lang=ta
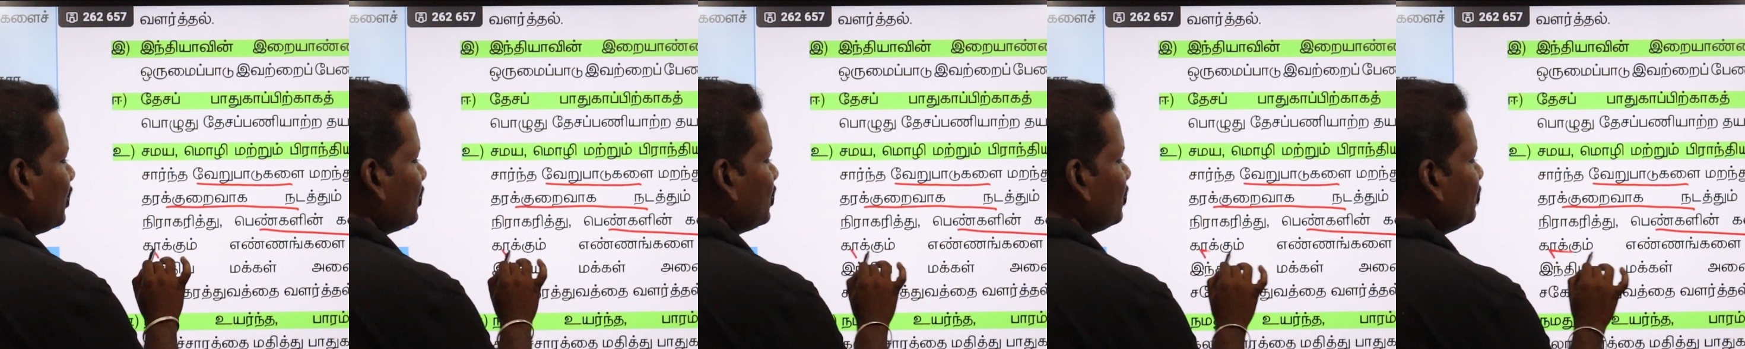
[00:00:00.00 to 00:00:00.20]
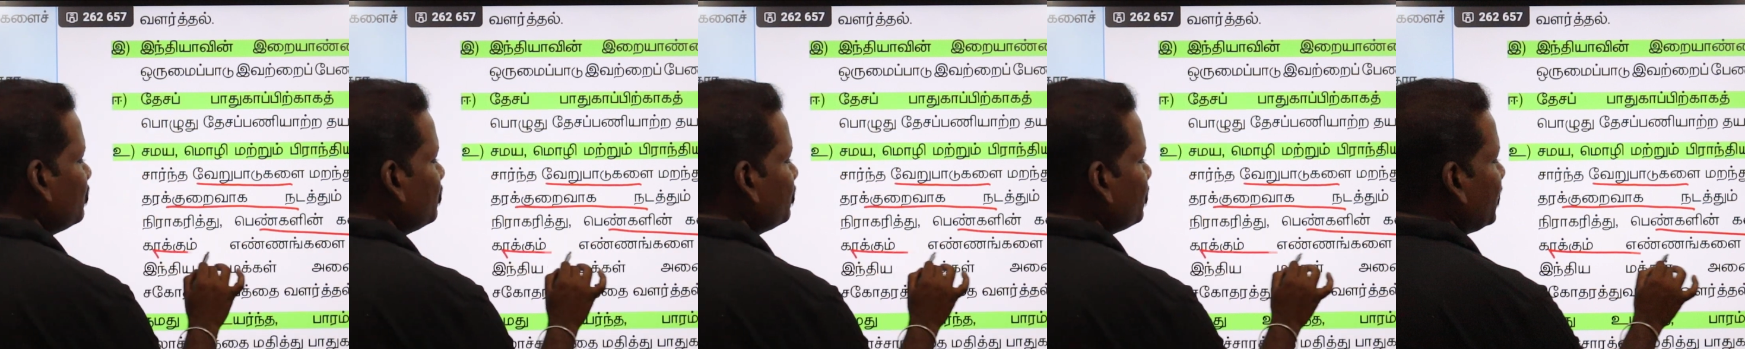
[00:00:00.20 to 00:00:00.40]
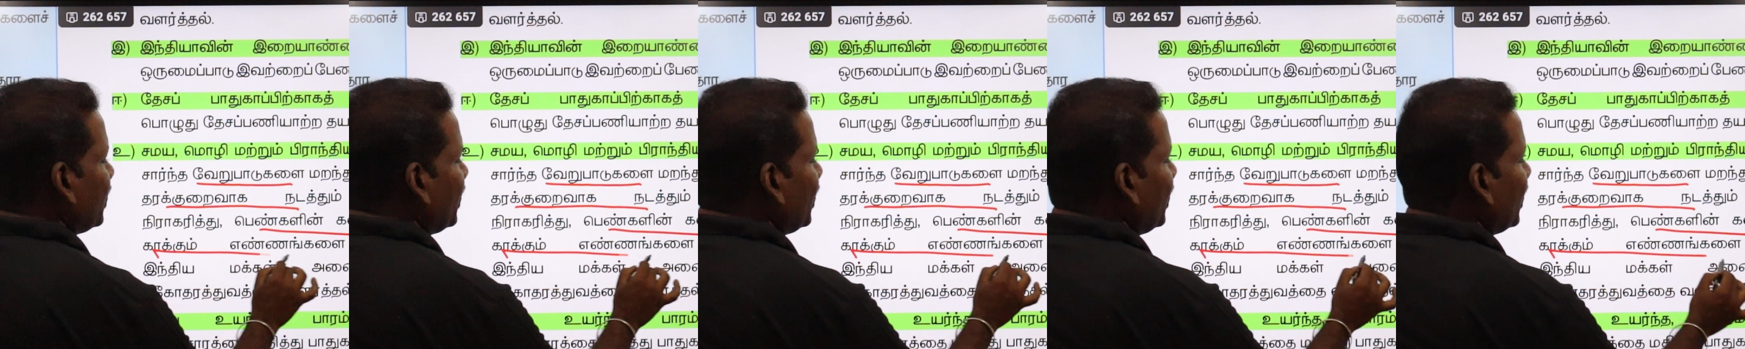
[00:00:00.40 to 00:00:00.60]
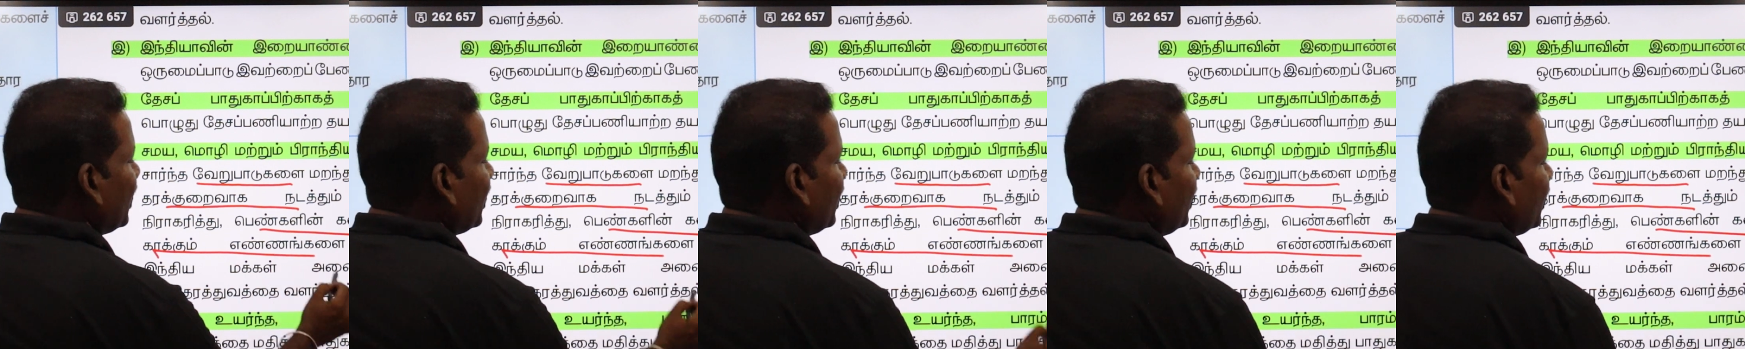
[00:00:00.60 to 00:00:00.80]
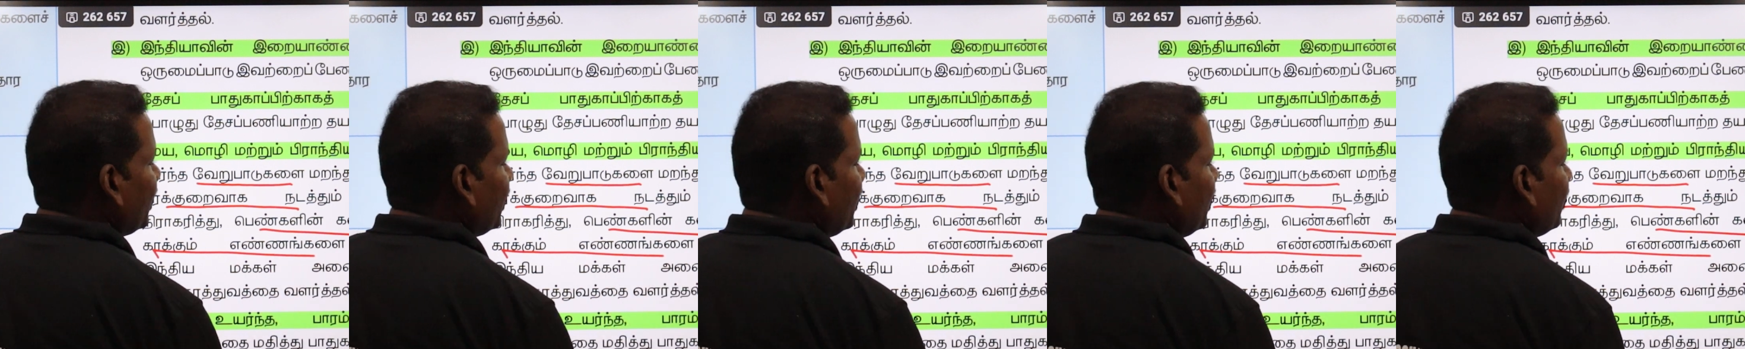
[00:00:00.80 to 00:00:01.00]
காக்கும்
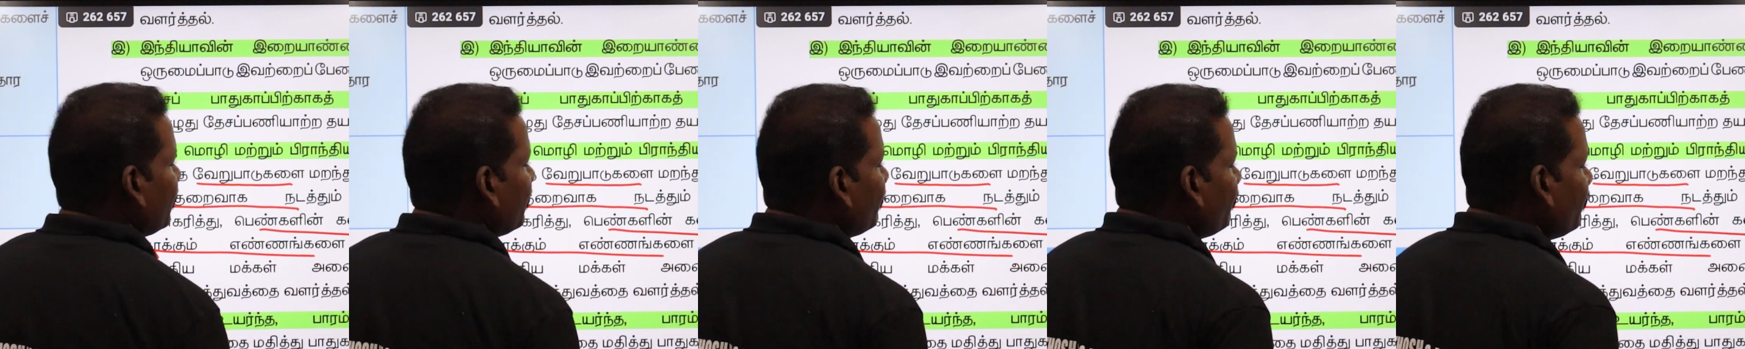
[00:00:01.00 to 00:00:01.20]
எண்ணங்களை